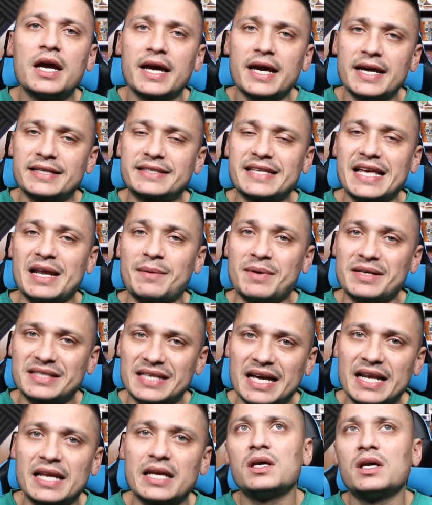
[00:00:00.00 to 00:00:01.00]
este arma
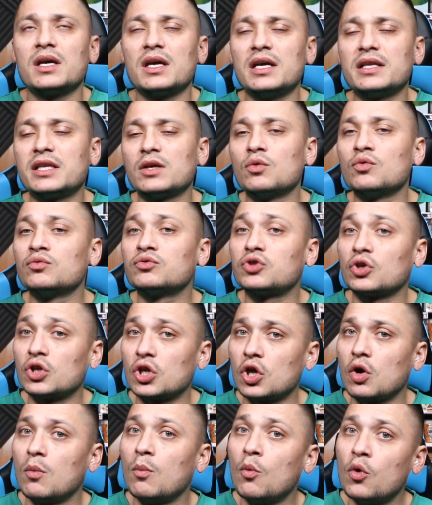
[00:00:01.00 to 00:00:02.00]
sale y tiene un
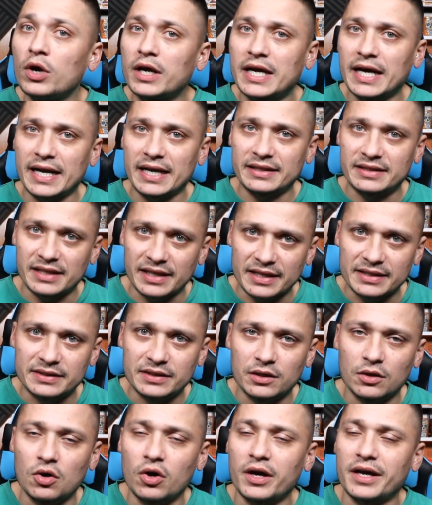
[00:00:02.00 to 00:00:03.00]
sonido muy
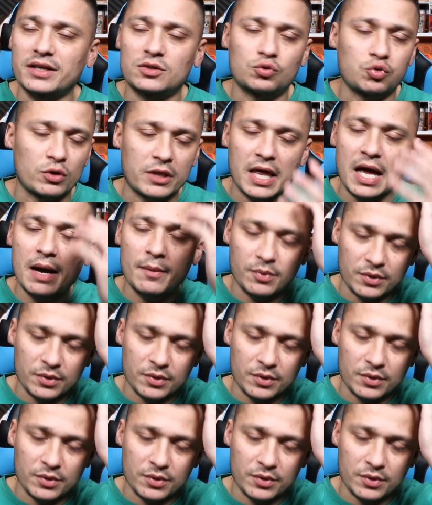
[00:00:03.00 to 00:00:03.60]
característico que suena,